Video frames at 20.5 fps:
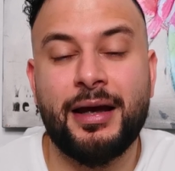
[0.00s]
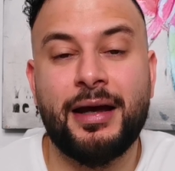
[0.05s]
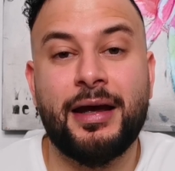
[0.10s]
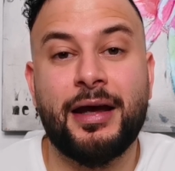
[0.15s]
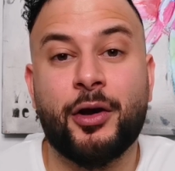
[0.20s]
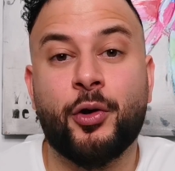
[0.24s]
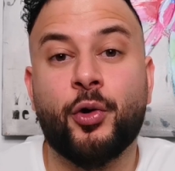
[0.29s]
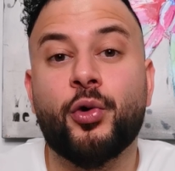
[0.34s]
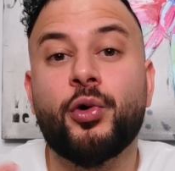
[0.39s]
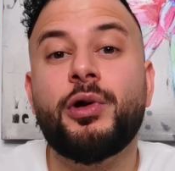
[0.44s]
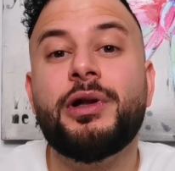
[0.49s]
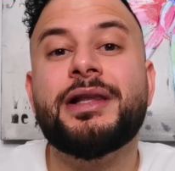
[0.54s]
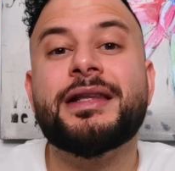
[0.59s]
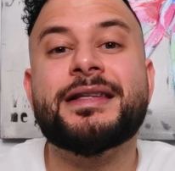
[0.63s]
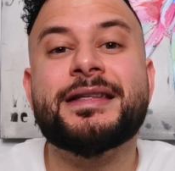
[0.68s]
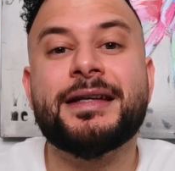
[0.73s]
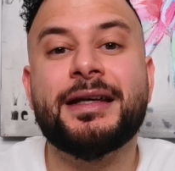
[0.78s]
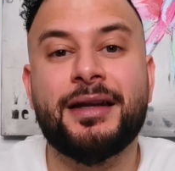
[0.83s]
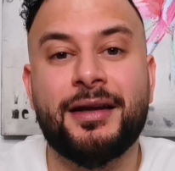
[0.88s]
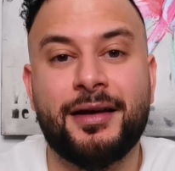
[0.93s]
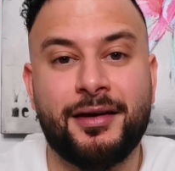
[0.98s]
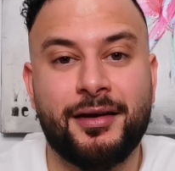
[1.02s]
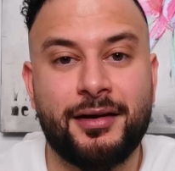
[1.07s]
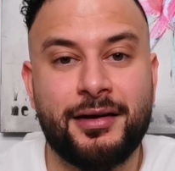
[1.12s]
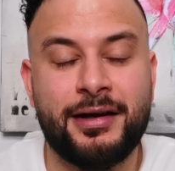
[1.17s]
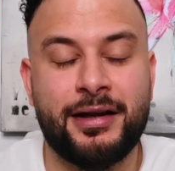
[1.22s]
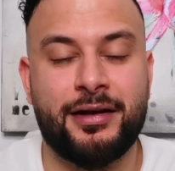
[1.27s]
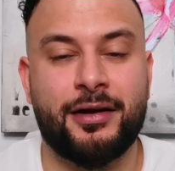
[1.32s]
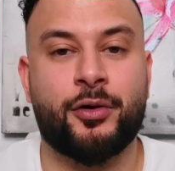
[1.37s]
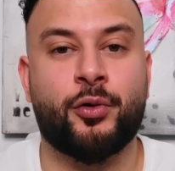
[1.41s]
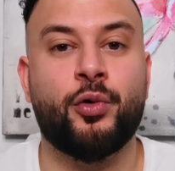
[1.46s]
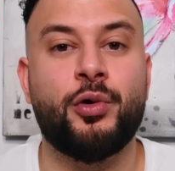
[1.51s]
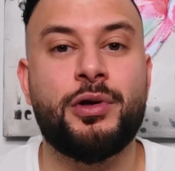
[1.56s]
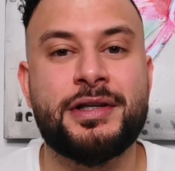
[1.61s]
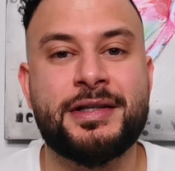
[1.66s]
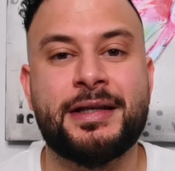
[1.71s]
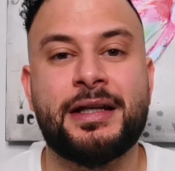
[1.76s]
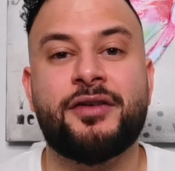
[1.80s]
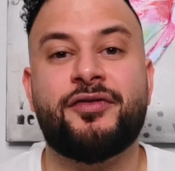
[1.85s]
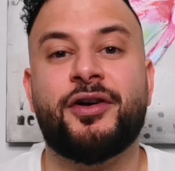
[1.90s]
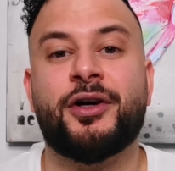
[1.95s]
آه، كل سنة يعني كل
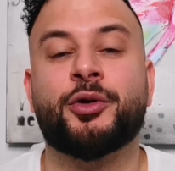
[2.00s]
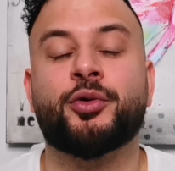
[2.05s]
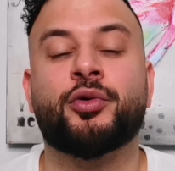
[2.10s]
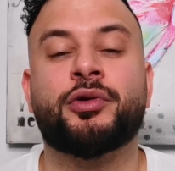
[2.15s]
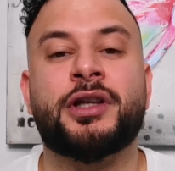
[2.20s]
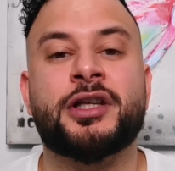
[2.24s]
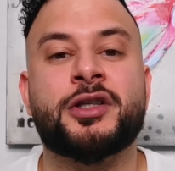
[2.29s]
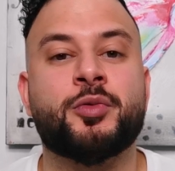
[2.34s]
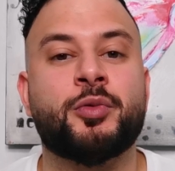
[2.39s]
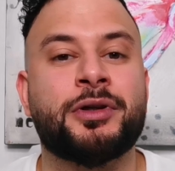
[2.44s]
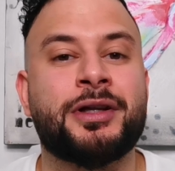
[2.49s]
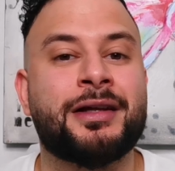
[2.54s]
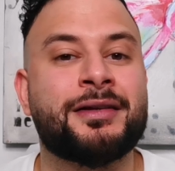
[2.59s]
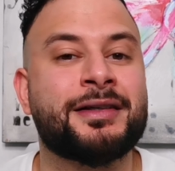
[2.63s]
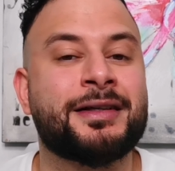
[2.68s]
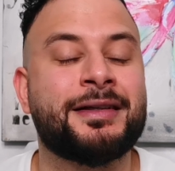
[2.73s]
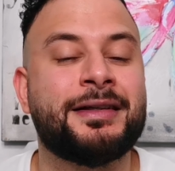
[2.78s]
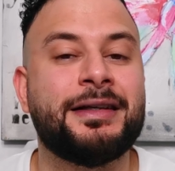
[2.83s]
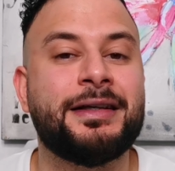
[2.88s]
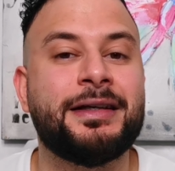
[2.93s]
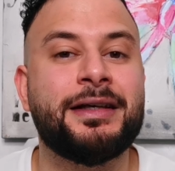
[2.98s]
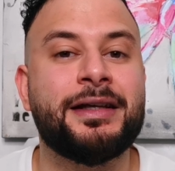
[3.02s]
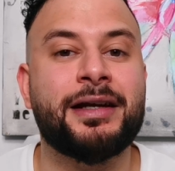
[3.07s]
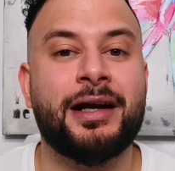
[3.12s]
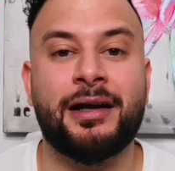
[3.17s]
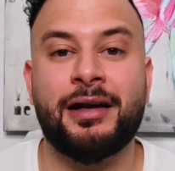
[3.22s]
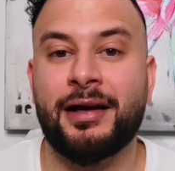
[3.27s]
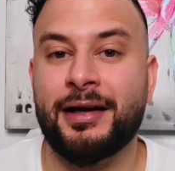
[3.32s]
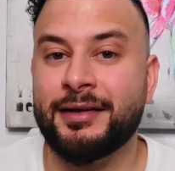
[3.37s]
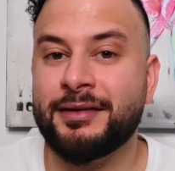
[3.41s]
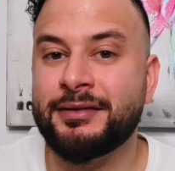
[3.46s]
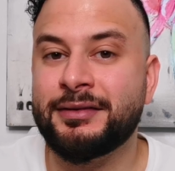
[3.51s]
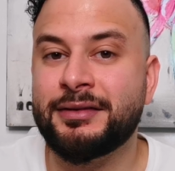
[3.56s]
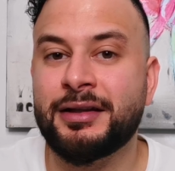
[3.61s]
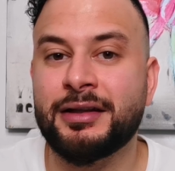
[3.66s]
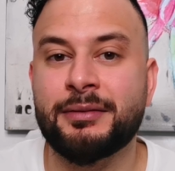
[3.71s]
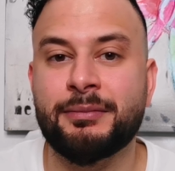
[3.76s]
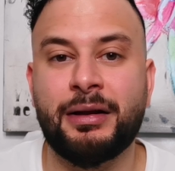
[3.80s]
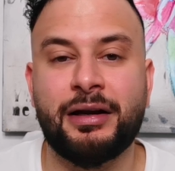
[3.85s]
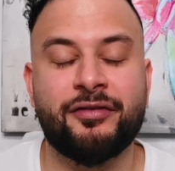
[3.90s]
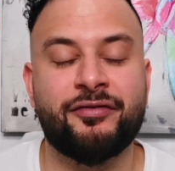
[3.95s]
سنة في عندهم تصويتات كتير على
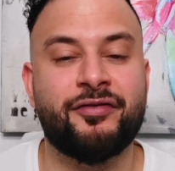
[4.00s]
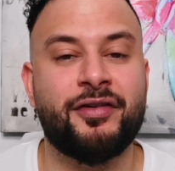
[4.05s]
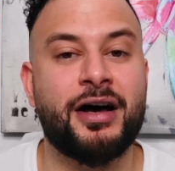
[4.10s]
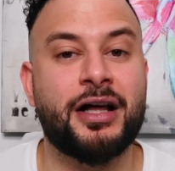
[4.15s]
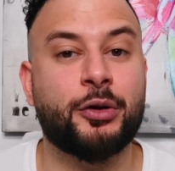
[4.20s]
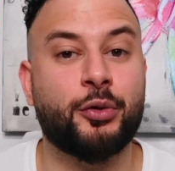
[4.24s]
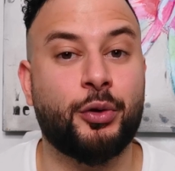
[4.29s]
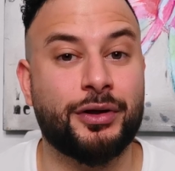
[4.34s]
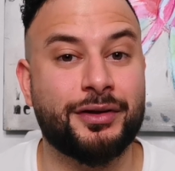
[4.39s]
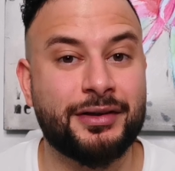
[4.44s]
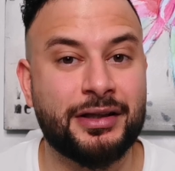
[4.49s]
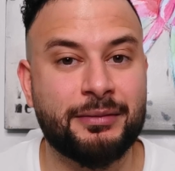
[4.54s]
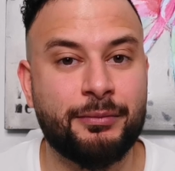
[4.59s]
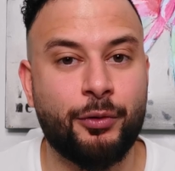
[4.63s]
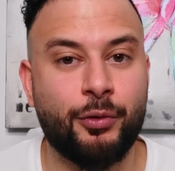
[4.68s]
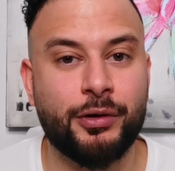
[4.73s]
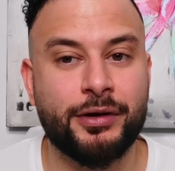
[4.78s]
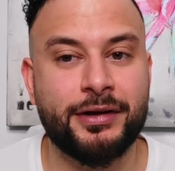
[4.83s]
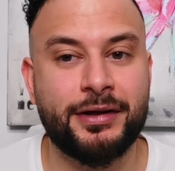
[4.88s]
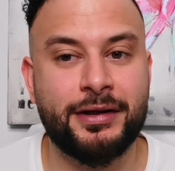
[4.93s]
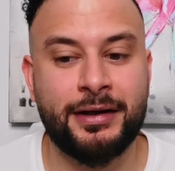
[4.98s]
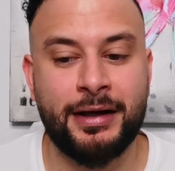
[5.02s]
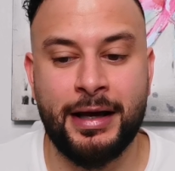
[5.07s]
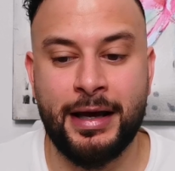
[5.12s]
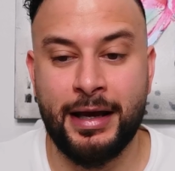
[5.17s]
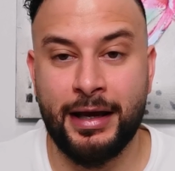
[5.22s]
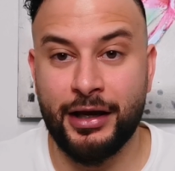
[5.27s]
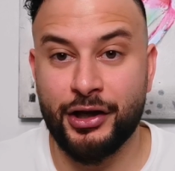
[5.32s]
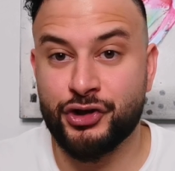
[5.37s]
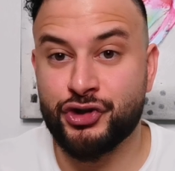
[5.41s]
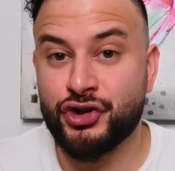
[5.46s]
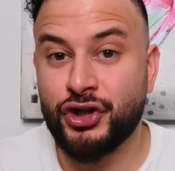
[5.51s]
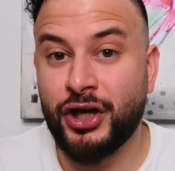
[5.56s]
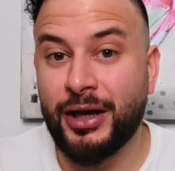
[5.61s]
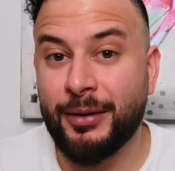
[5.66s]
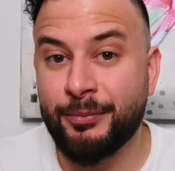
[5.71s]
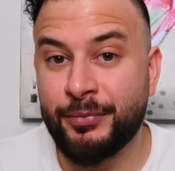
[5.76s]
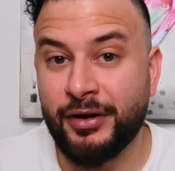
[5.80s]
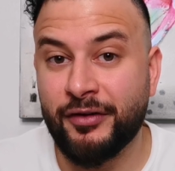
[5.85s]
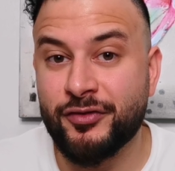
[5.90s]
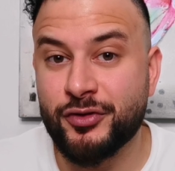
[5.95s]
عدة ملفات وعدة مواضيع
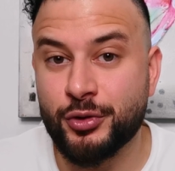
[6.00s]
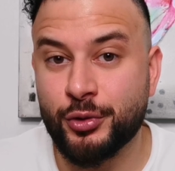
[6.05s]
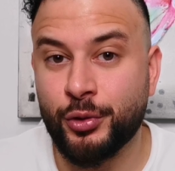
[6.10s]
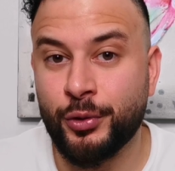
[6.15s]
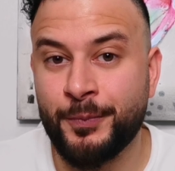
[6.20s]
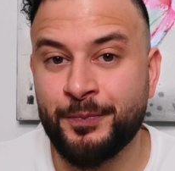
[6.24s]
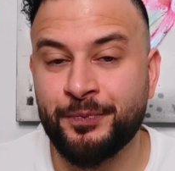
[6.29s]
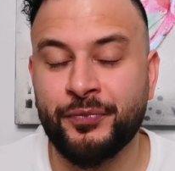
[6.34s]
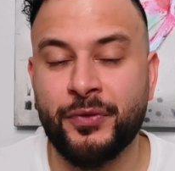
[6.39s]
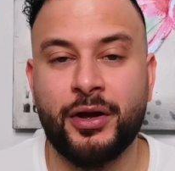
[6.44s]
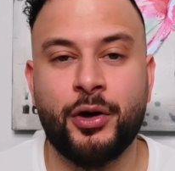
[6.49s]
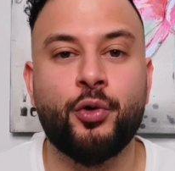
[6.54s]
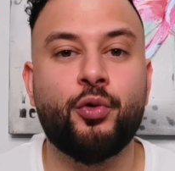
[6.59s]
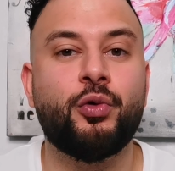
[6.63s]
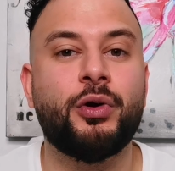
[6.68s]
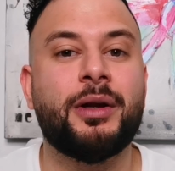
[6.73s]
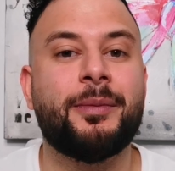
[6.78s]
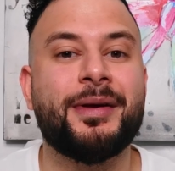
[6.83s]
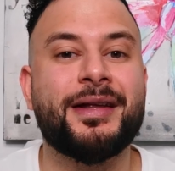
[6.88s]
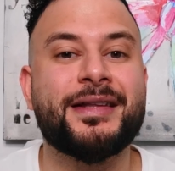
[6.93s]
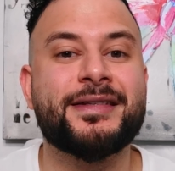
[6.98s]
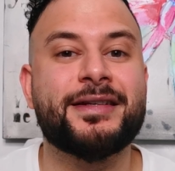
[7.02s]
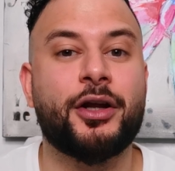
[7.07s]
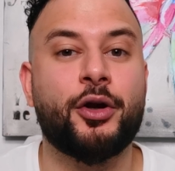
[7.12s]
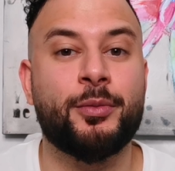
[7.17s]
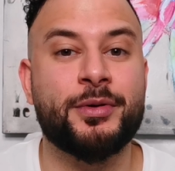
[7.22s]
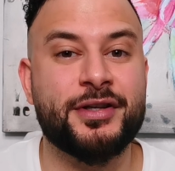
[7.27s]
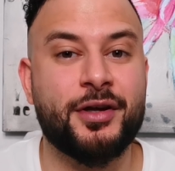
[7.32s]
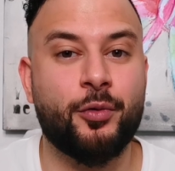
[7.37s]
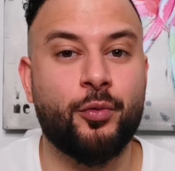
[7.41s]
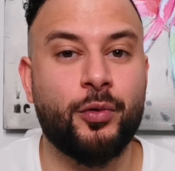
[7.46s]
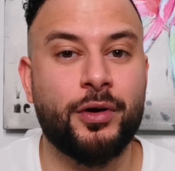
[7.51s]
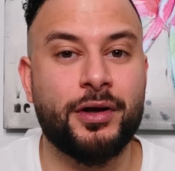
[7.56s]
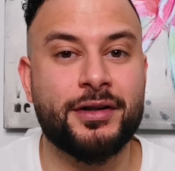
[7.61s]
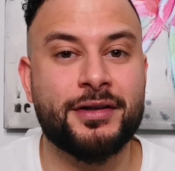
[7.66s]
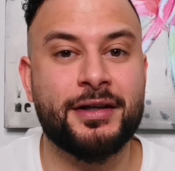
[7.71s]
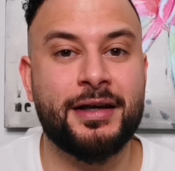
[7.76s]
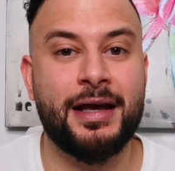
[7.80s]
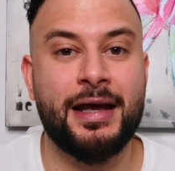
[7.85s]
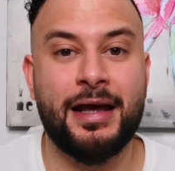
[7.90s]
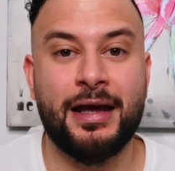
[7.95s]
الشعب نفسه هو اللي بينزل
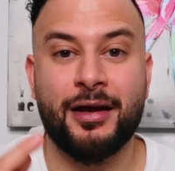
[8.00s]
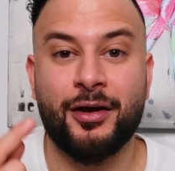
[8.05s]
وبيصوت